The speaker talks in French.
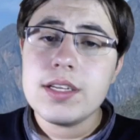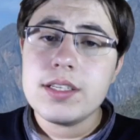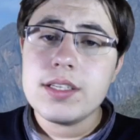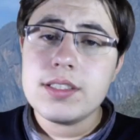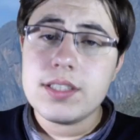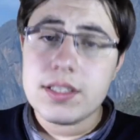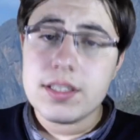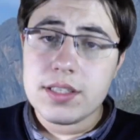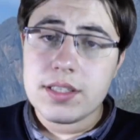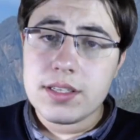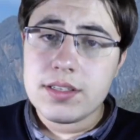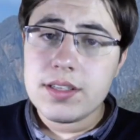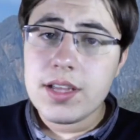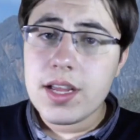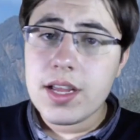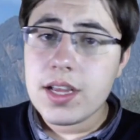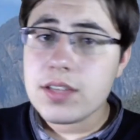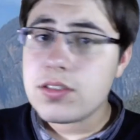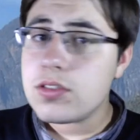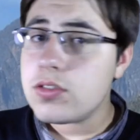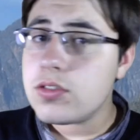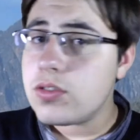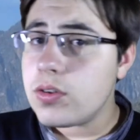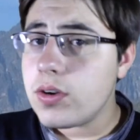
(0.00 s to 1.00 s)
Ces
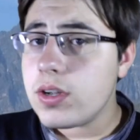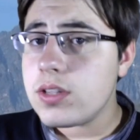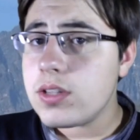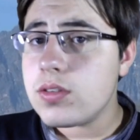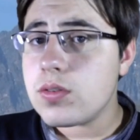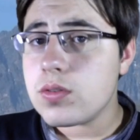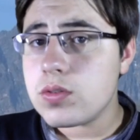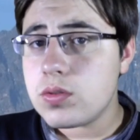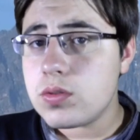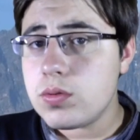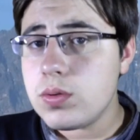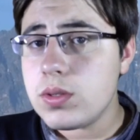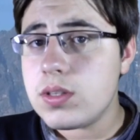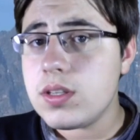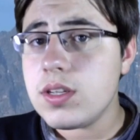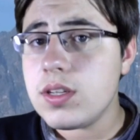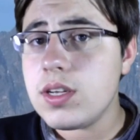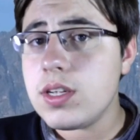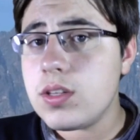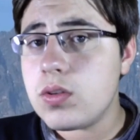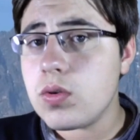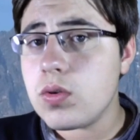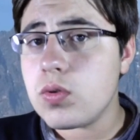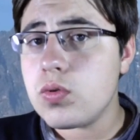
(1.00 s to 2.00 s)
déserts se seraient ensuite
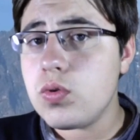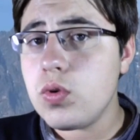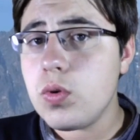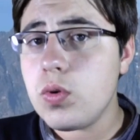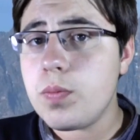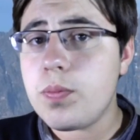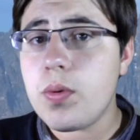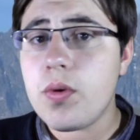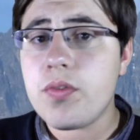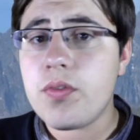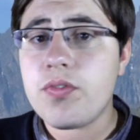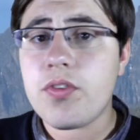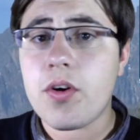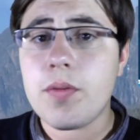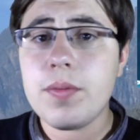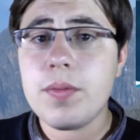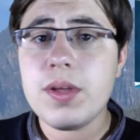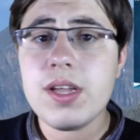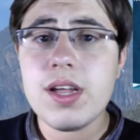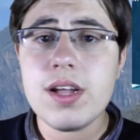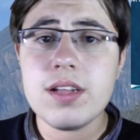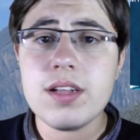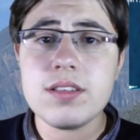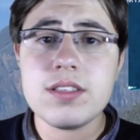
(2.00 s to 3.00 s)
étendus pour
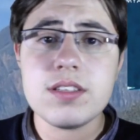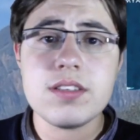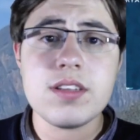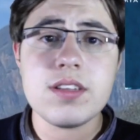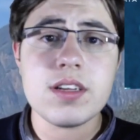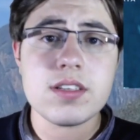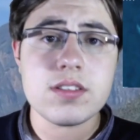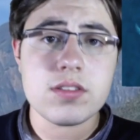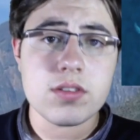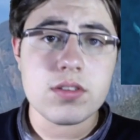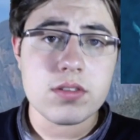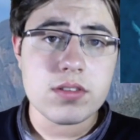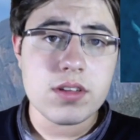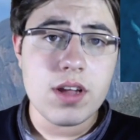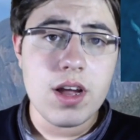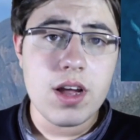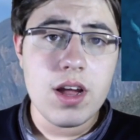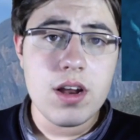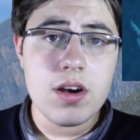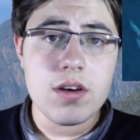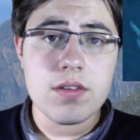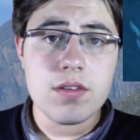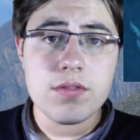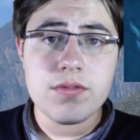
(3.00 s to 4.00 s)
former un désert
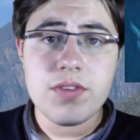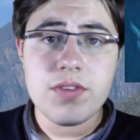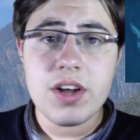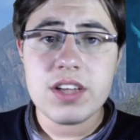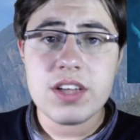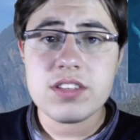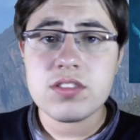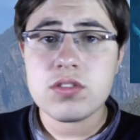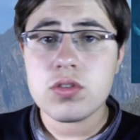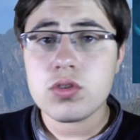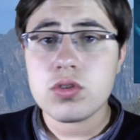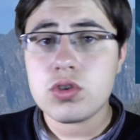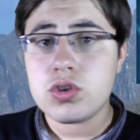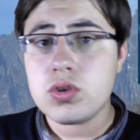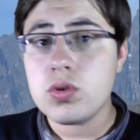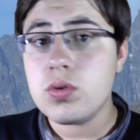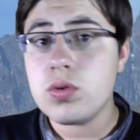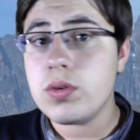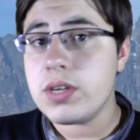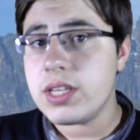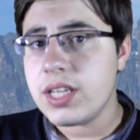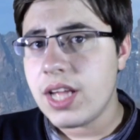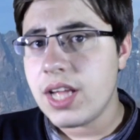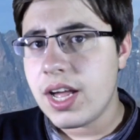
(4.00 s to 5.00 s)
central, vaste,
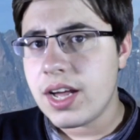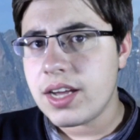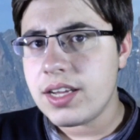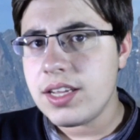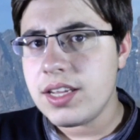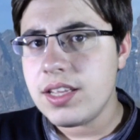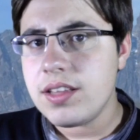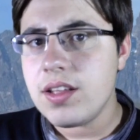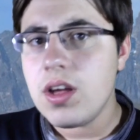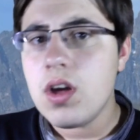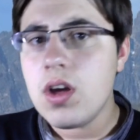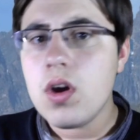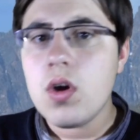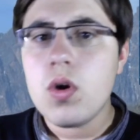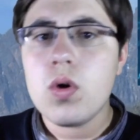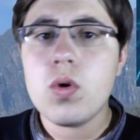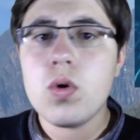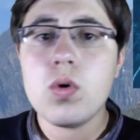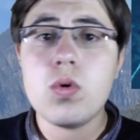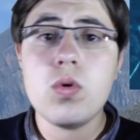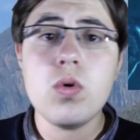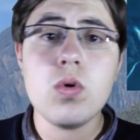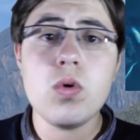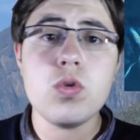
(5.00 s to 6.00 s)
chaud et aride,
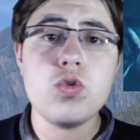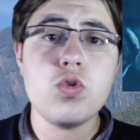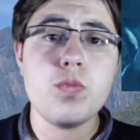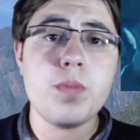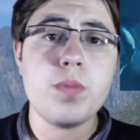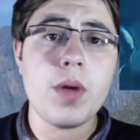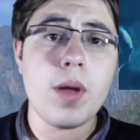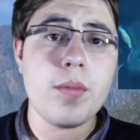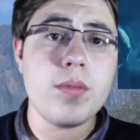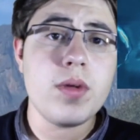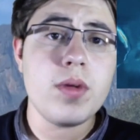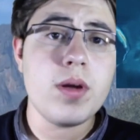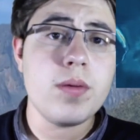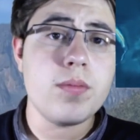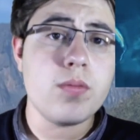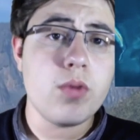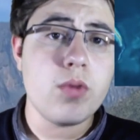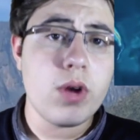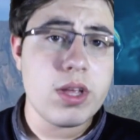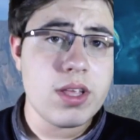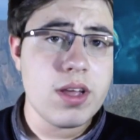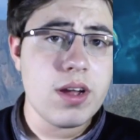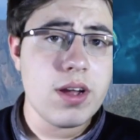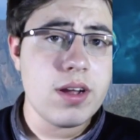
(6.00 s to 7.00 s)
au cours du Permien
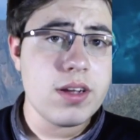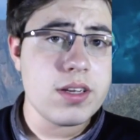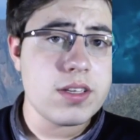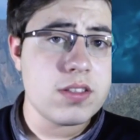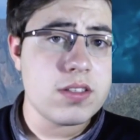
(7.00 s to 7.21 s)
moyen et